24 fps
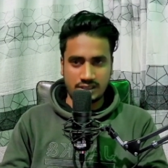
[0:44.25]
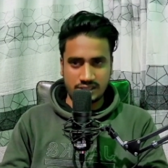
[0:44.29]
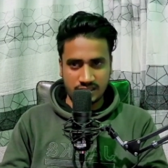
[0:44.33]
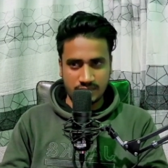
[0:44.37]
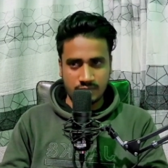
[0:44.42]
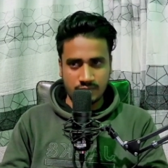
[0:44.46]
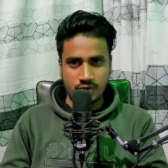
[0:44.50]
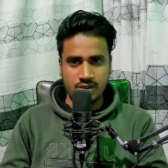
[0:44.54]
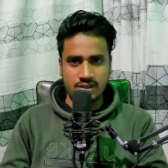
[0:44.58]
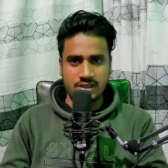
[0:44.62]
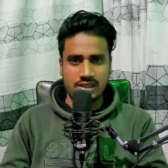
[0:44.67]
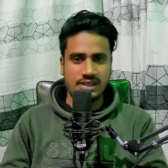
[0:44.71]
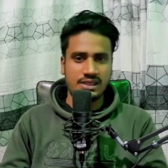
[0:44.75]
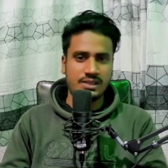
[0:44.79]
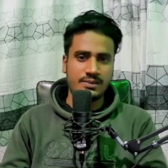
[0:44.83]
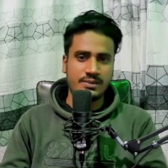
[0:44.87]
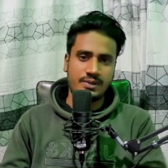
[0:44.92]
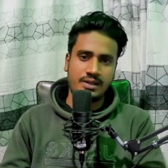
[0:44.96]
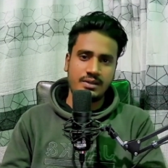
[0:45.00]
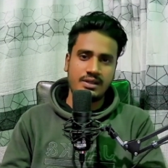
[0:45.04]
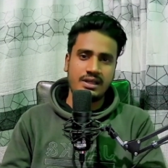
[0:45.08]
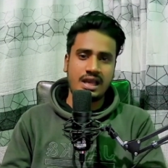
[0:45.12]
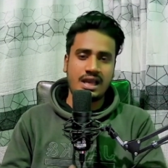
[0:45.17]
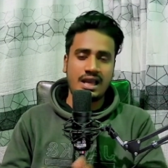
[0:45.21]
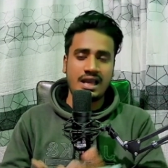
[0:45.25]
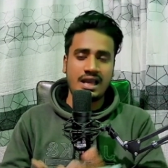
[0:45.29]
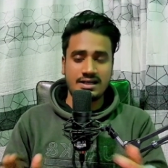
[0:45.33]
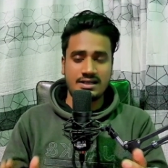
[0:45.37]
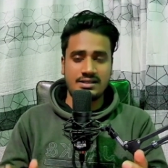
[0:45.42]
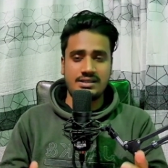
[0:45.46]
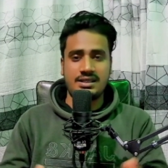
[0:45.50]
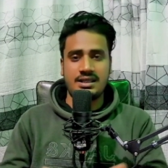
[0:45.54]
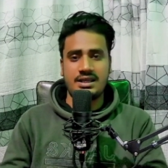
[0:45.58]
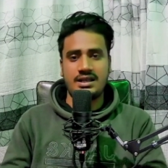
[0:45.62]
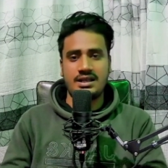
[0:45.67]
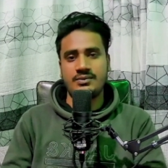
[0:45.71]
স্কিপ করে যাইতে পারেন আর
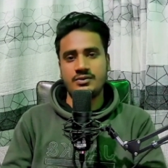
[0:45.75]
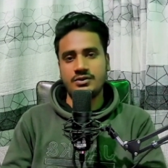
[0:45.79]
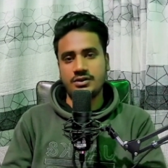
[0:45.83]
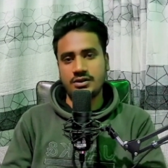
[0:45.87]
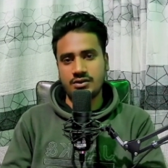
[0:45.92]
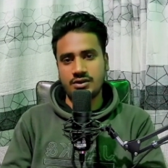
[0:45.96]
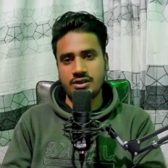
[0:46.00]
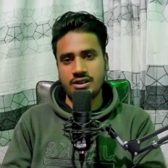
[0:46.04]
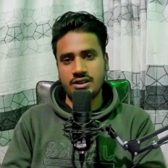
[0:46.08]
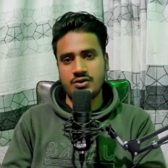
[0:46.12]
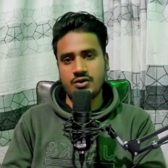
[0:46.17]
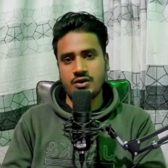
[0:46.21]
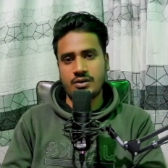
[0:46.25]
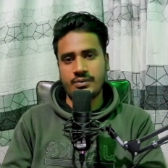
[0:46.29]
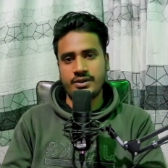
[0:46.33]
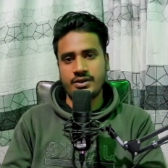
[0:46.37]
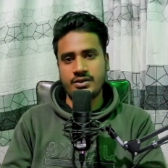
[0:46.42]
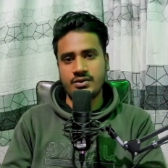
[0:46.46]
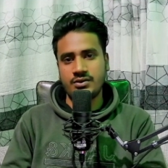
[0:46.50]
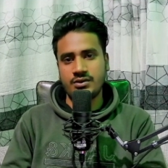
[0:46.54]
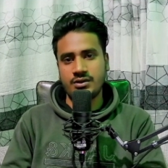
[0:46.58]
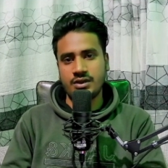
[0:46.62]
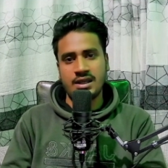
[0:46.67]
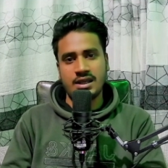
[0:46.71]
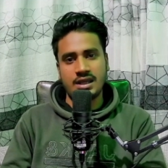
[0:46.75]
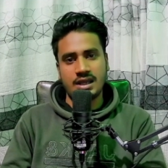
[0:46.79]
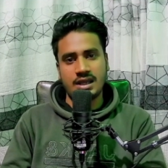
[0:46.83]
যারা মূলত এই টপিকগুলো